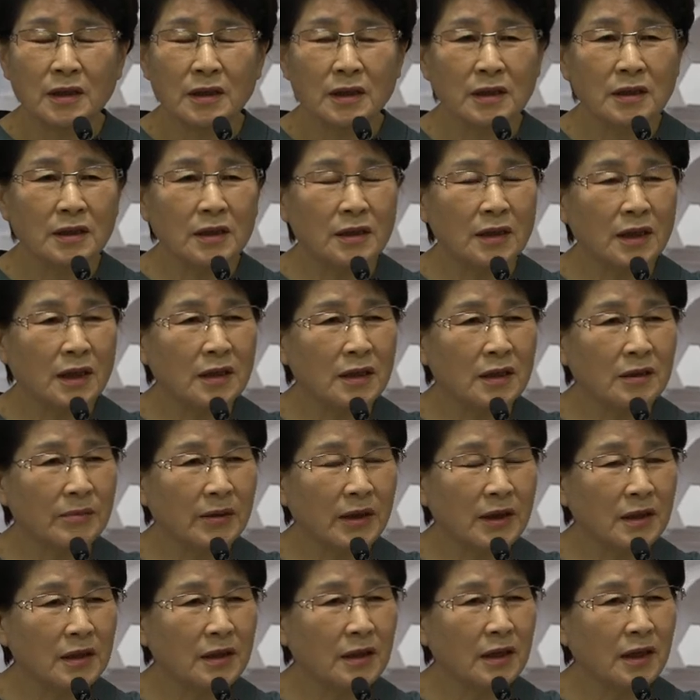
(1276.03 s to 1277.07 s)
그러나
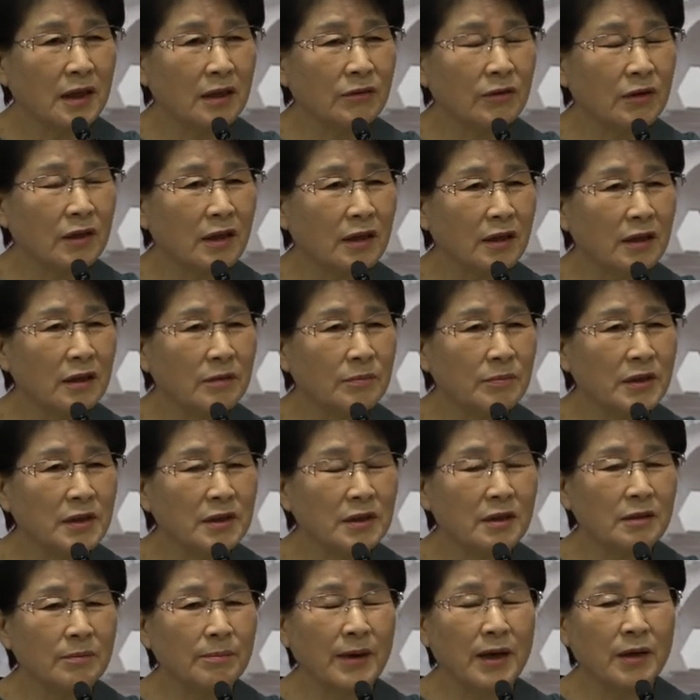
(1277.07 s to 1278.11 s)
이방인 가운데 그
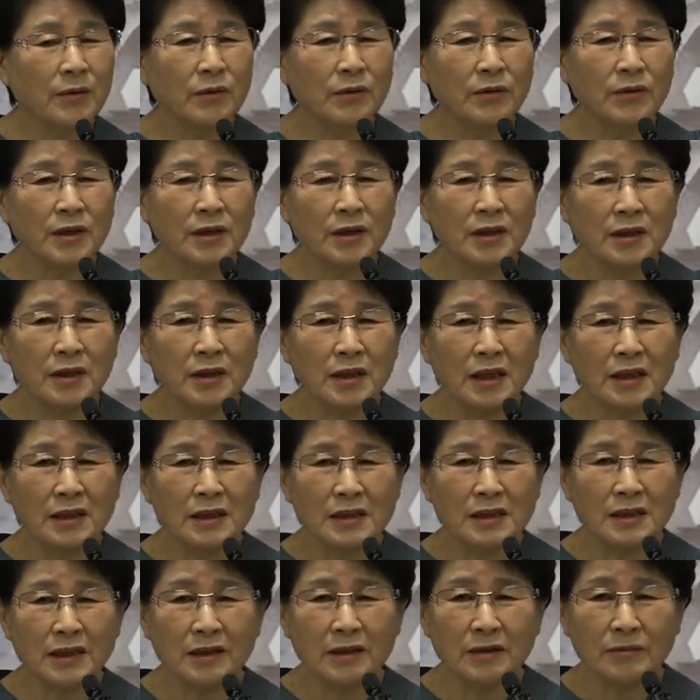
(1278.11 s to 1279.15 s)
빛을 받고 일어나는
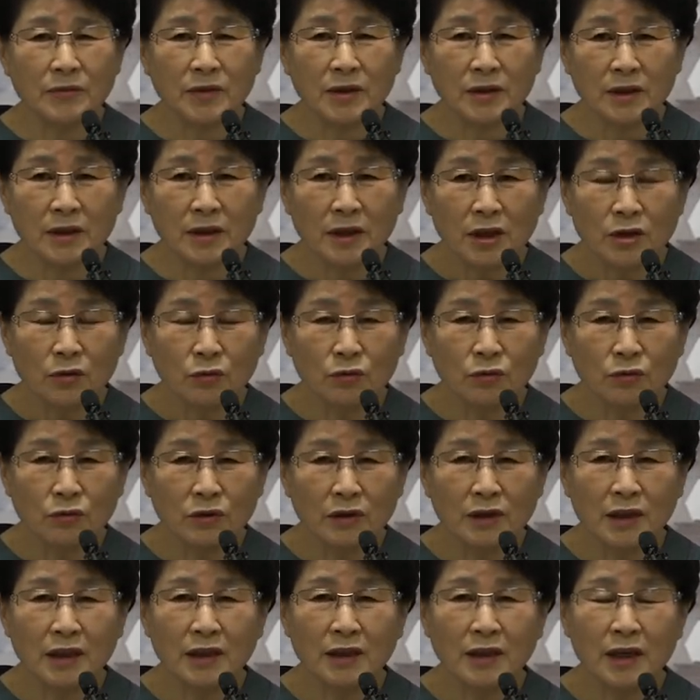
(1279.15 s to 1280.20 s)
사람들이
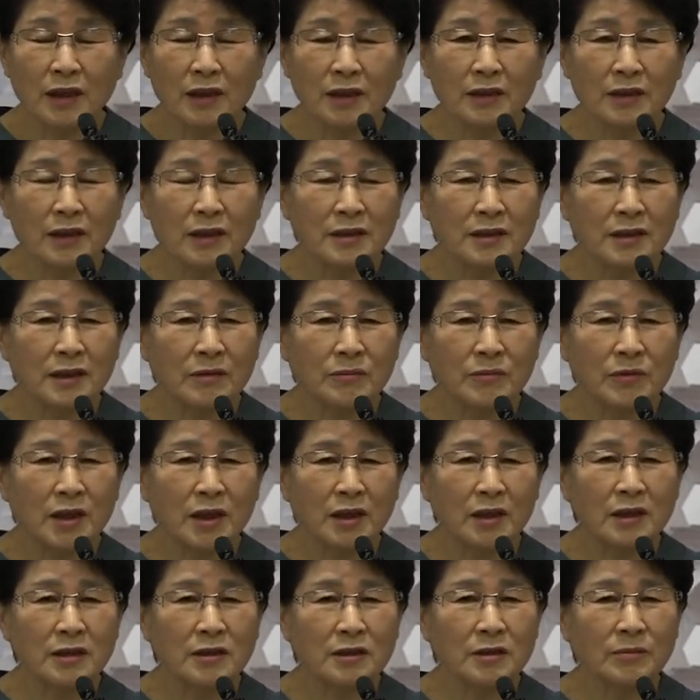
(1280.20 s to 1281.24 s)
구원의 대열에
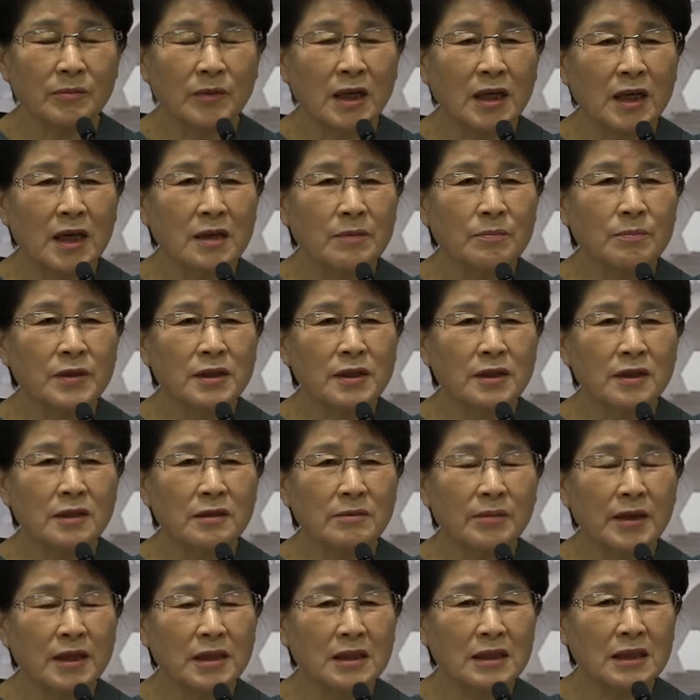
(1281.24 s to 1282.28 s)
참여하겠지만 빛을
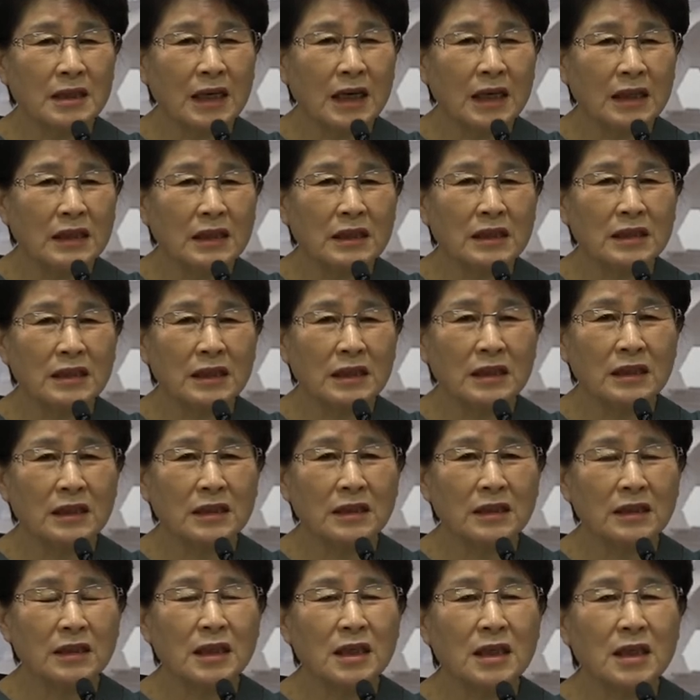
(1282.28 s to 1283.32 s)
받지 않는
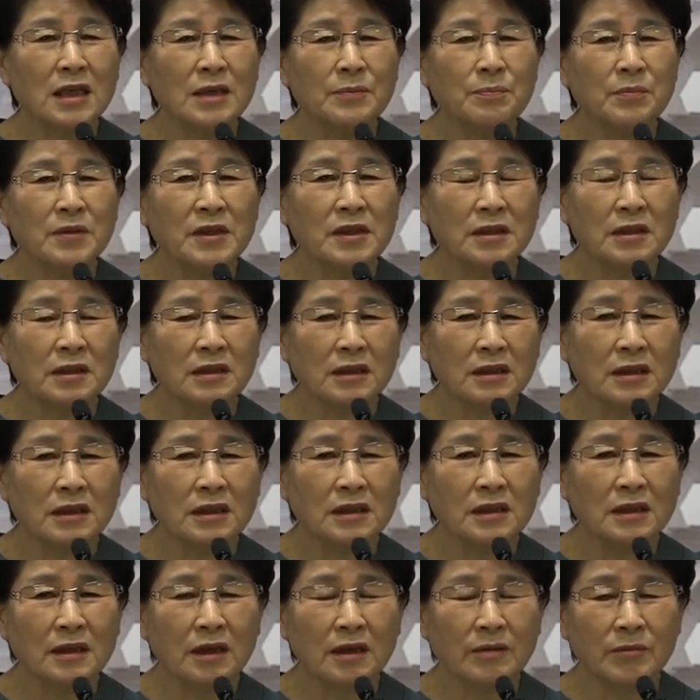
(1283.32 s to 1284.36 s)
자들은 빛을
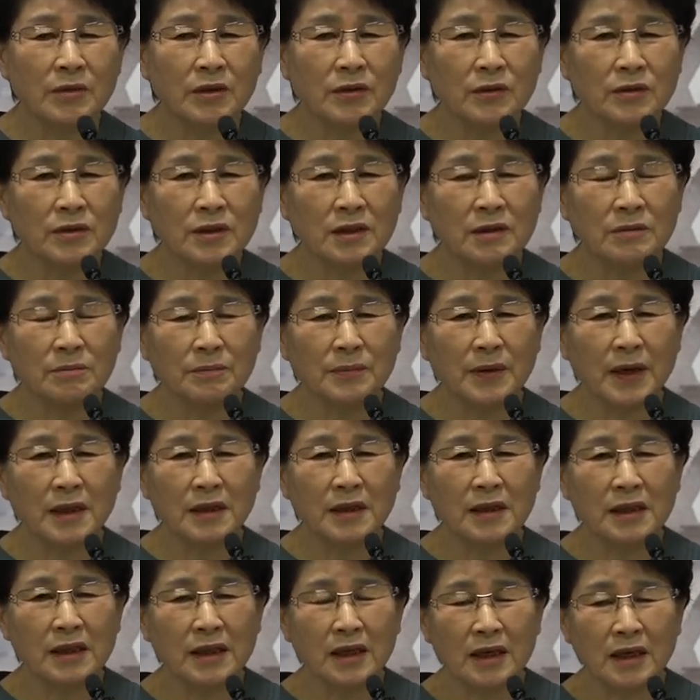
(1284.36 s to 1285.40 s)
거절함으로
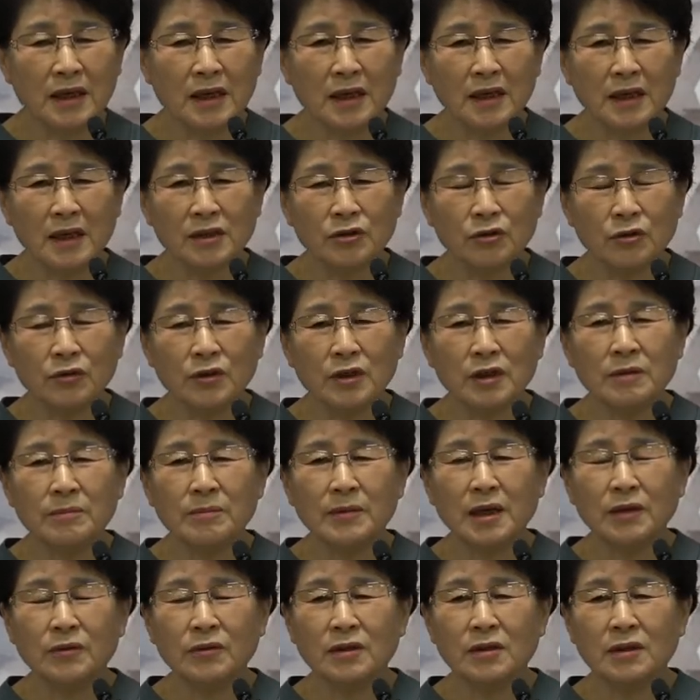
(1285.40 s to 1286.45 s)
심판이 계속
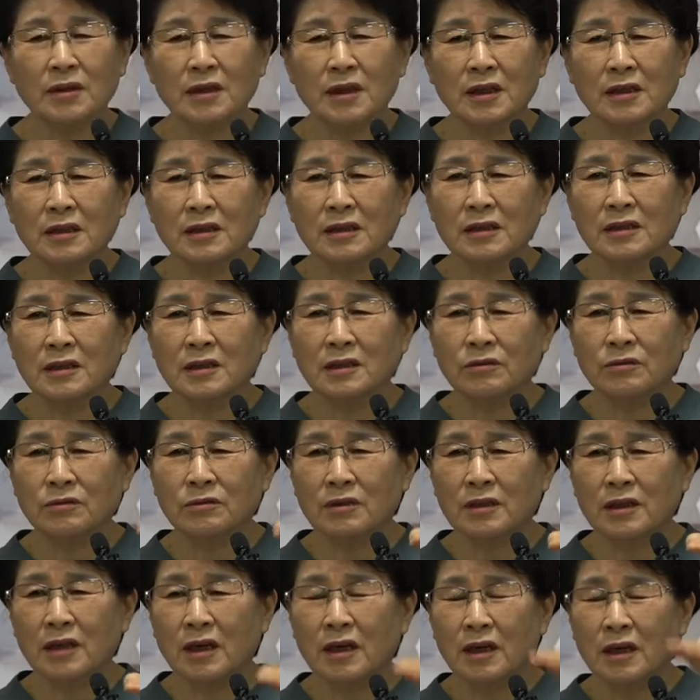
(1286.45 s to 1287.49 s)
임하고 있다는 것을
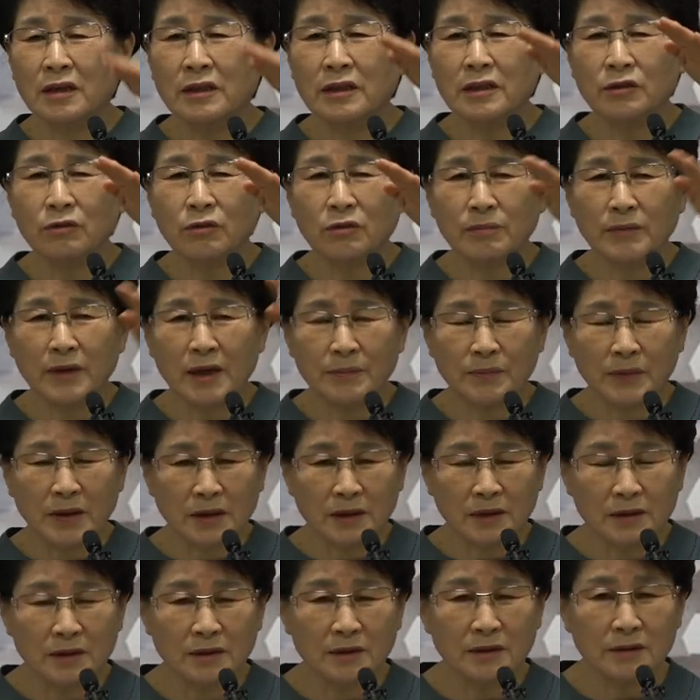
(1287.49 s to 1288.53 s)
우리가 일곱
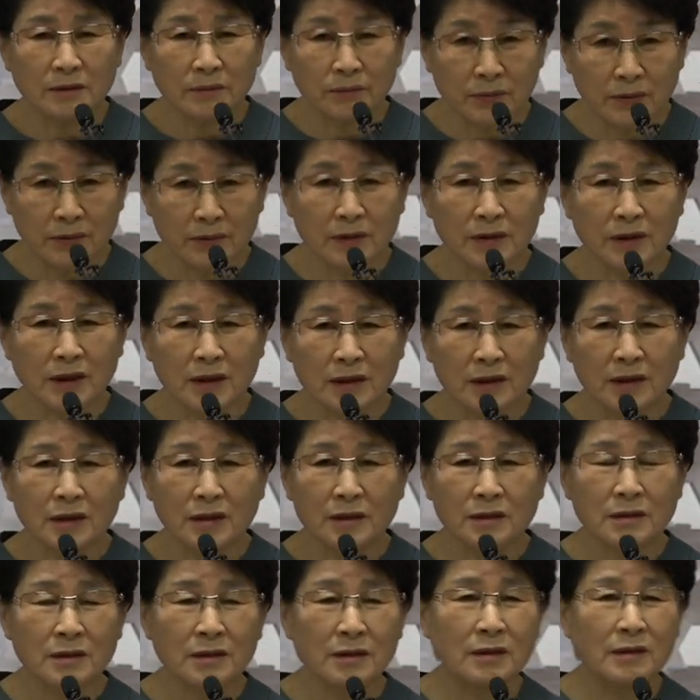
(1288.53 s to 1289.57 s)
나팔에서 지금 보는 거
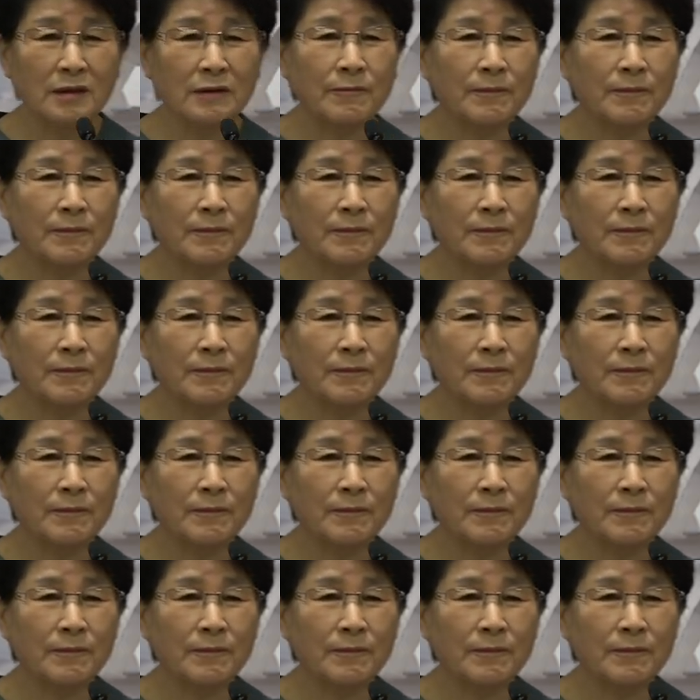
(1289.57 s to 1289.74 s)
아니겠어요?